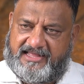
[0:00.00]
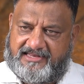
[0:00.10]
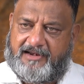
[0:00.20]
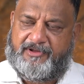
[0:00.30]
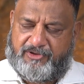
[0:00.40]

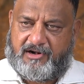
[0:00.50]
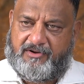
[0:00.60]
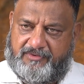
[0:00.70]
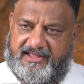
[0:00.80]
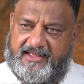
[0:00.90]
నాదెండ్ల
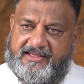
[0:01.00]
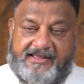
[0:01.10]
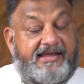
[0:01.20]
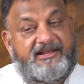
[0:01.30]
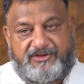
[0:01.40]
మనోహర్లో ఉండి
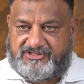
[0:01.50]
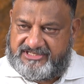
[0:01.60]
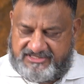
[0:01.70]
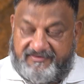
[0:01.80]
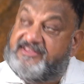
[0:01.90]
వీళ్ళిద్దరూ
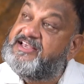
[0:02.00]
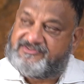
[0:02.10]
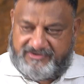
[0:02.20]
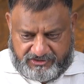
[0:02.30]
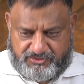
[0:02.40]
చేసే
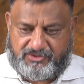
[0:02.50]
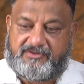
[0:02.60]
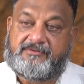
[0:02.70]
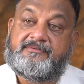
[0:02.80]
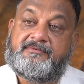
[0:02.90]
విన్యాసం ఏంటో
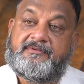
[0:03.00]
చూద్దాం